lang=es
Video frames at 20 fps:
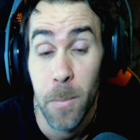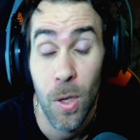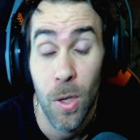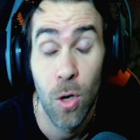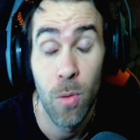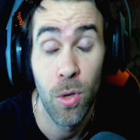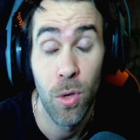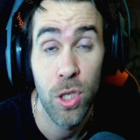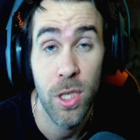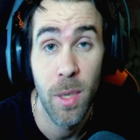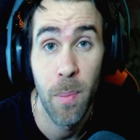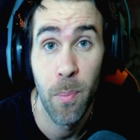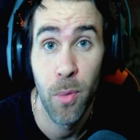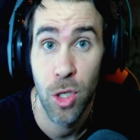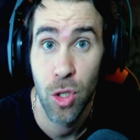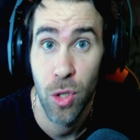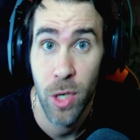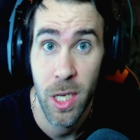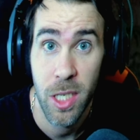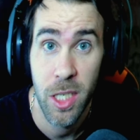Como no se han
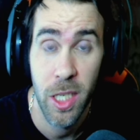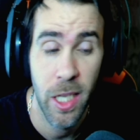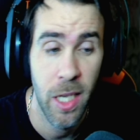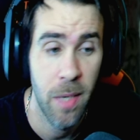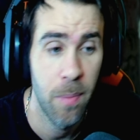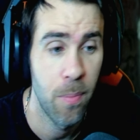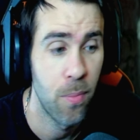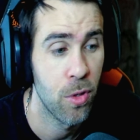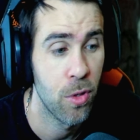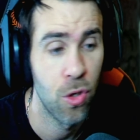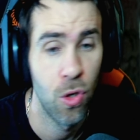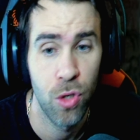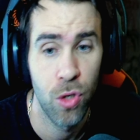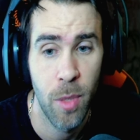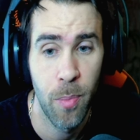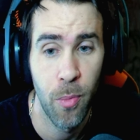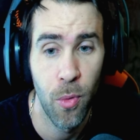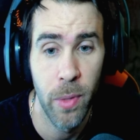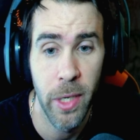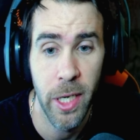puesto en HD, pues no los he
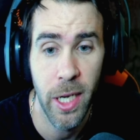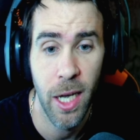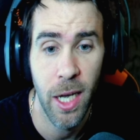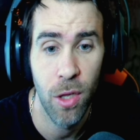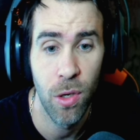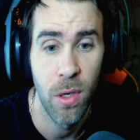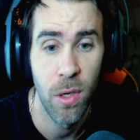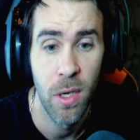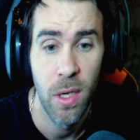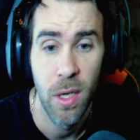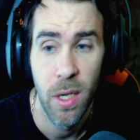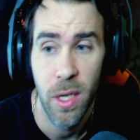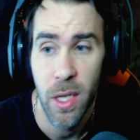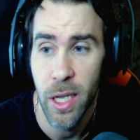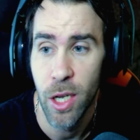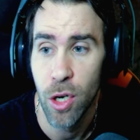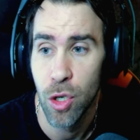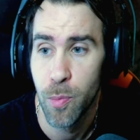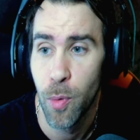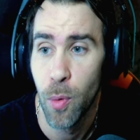publicado
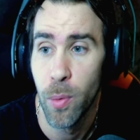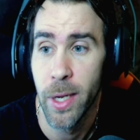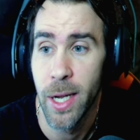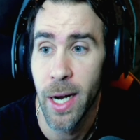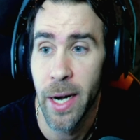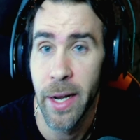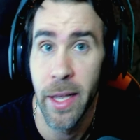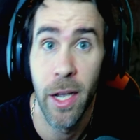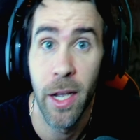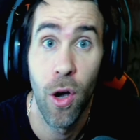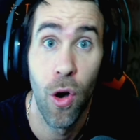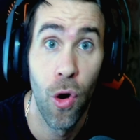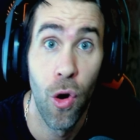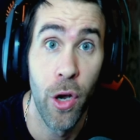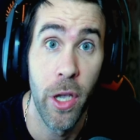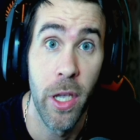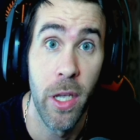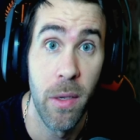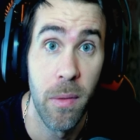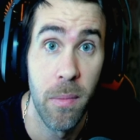y los publicaré
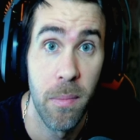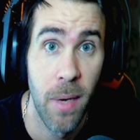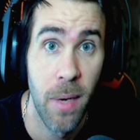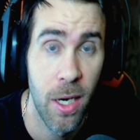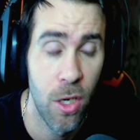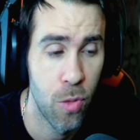hoy, ¿vale?